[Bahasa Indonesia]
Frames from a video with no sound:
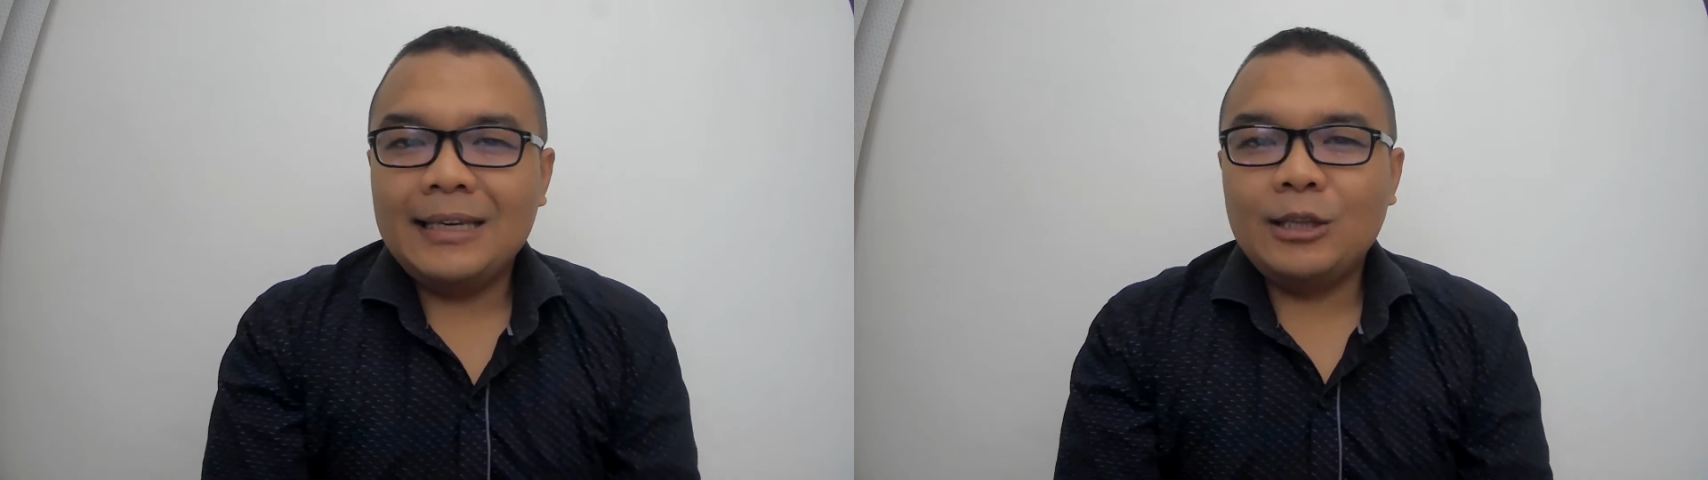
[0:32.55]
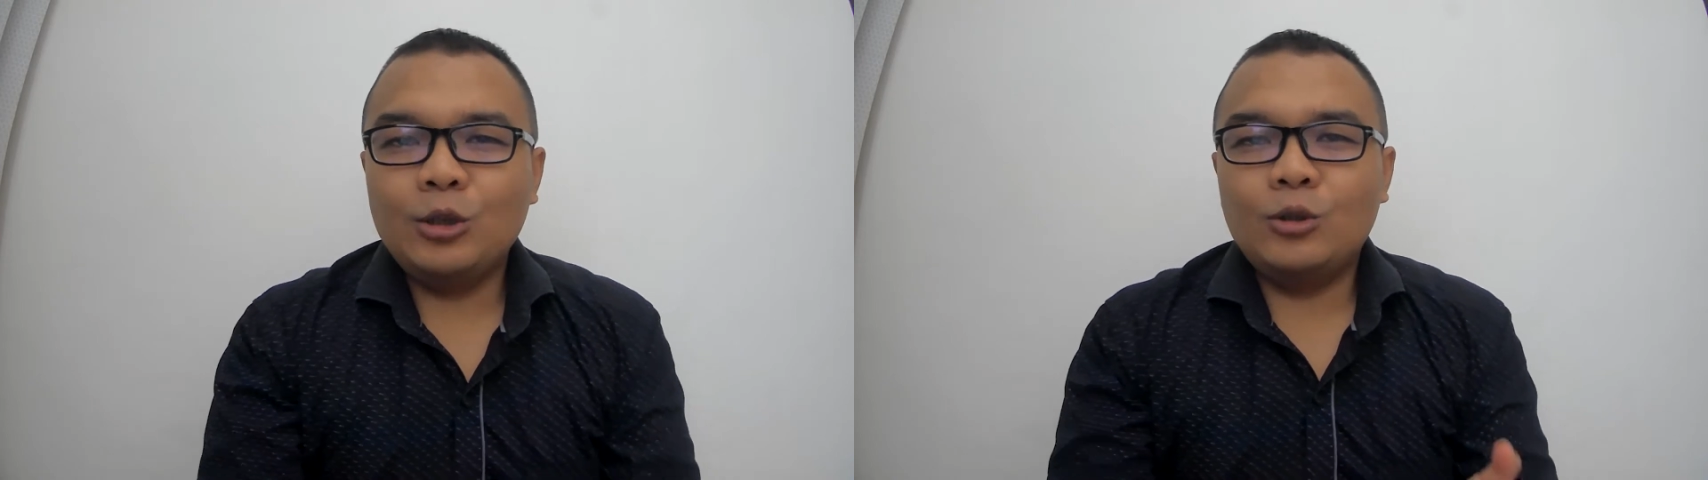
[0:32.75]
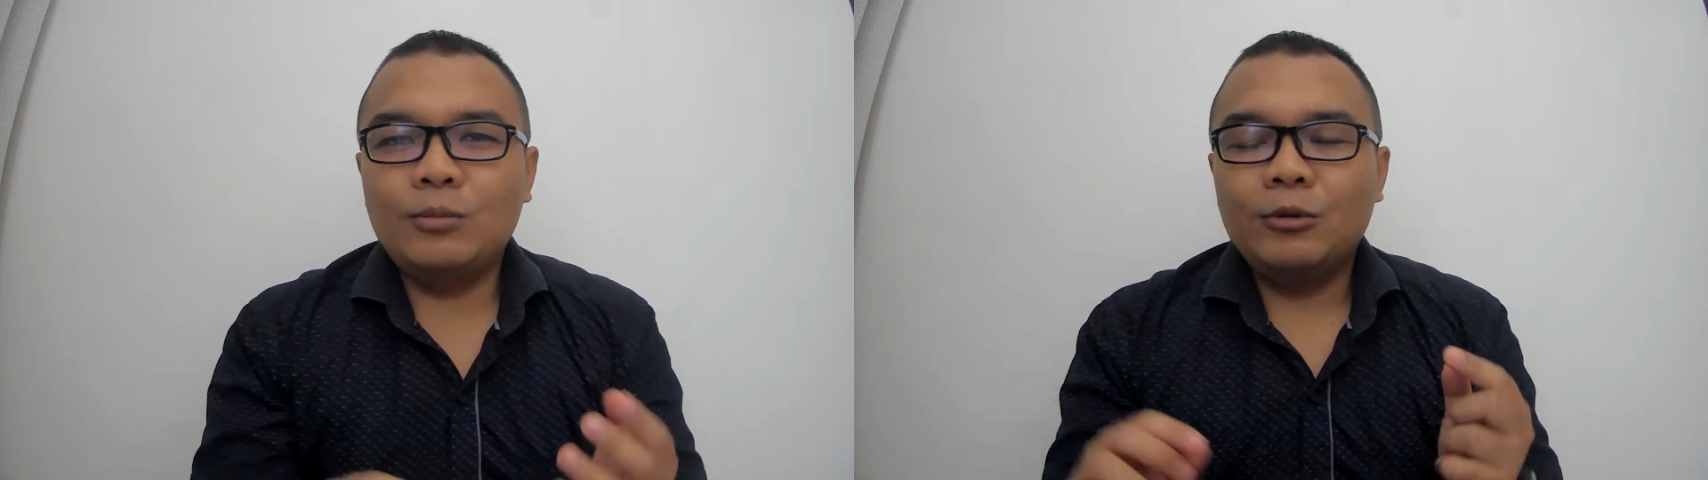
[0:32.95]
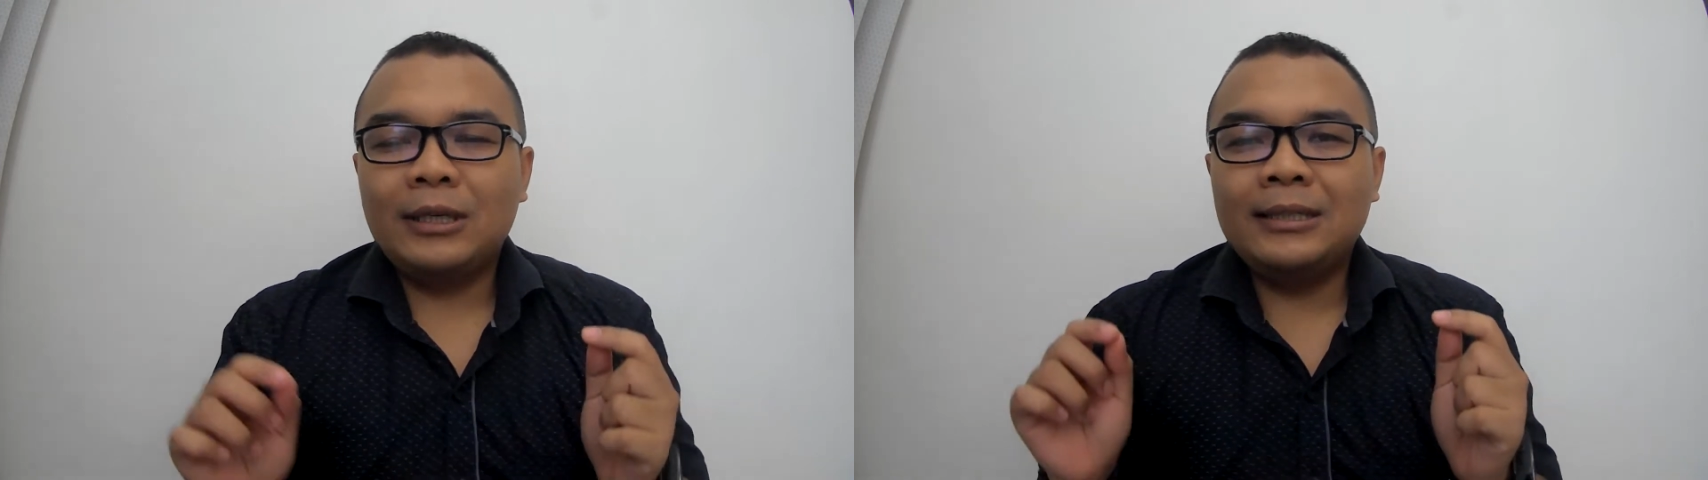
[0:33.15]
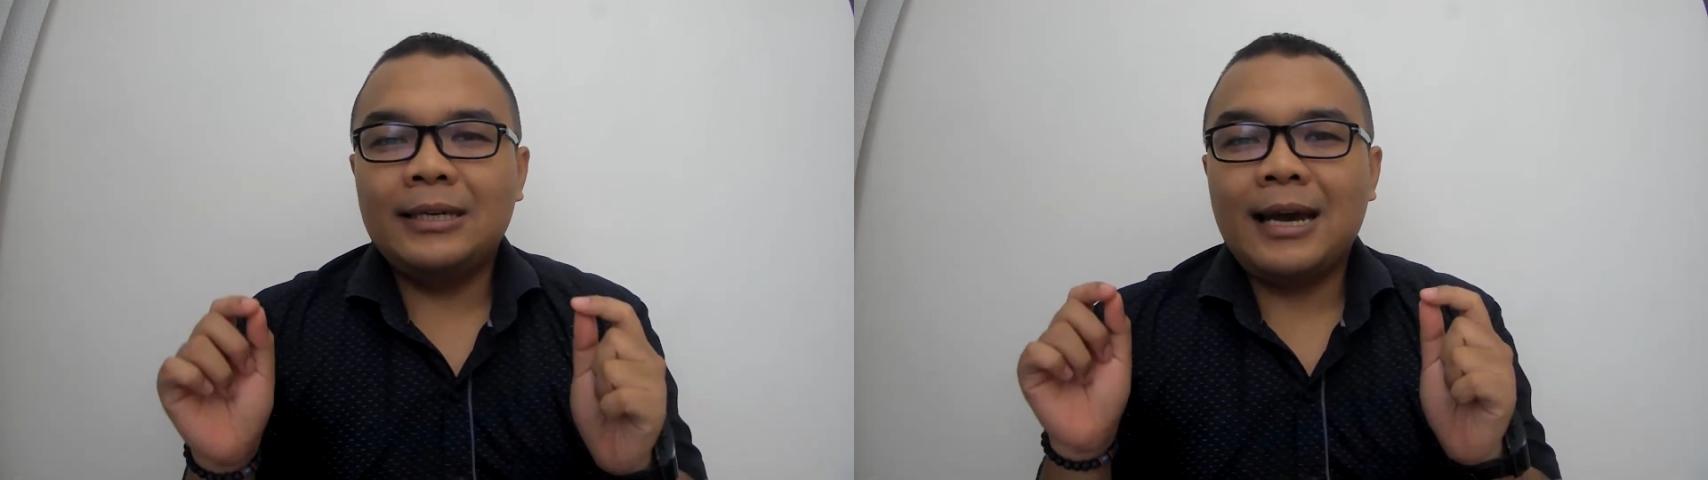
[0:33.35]
itu
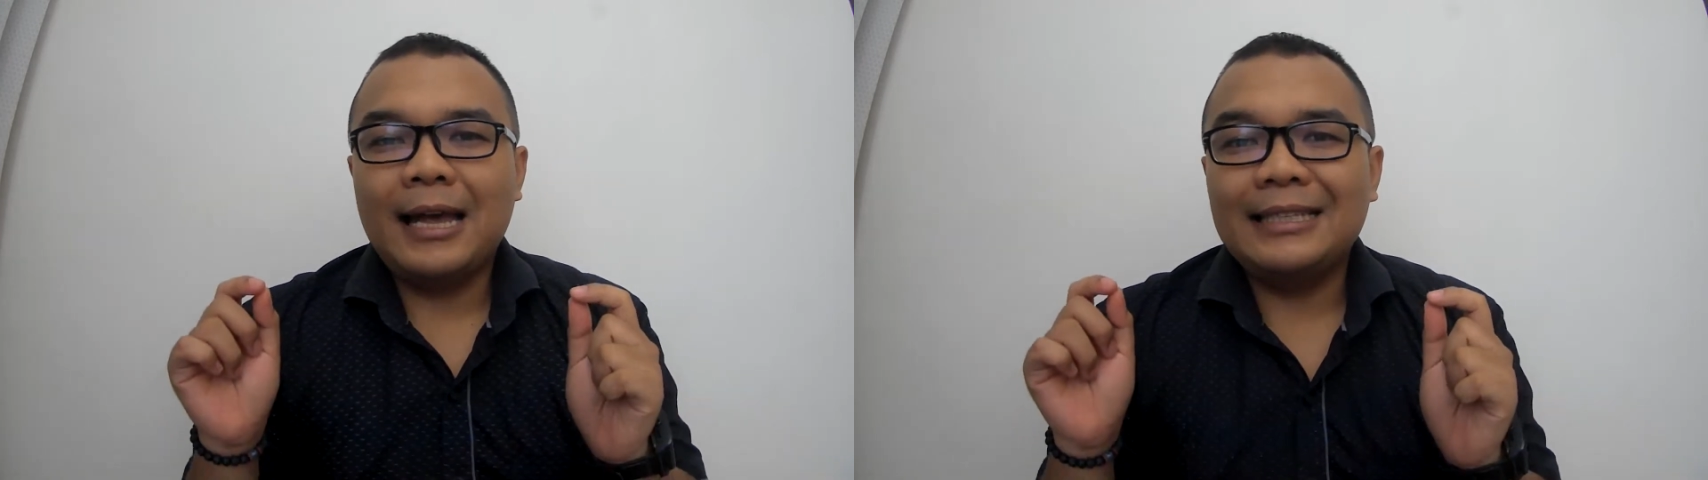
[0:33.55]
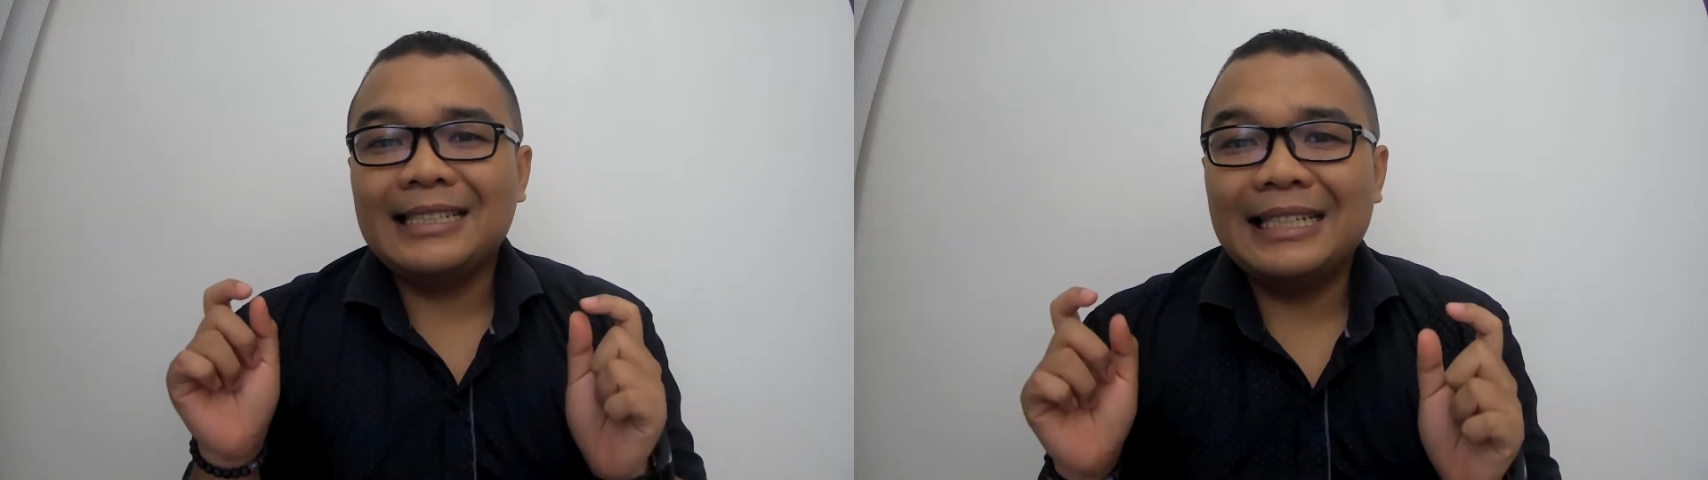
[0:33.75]
jumlahnya hanya